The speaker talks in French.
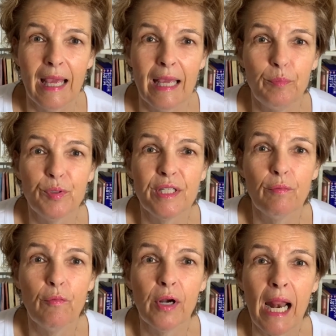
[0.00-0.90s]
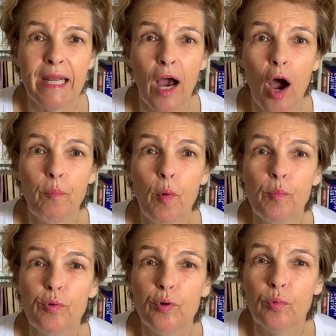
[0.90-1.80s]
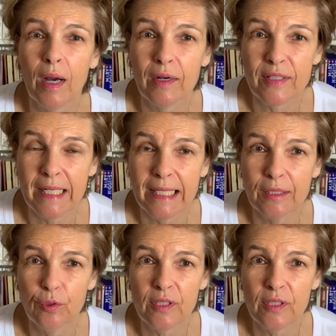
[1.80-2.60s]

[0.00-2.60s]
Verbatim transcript: Et puis si vous voulez aller un peu plus loin dans cette lecture,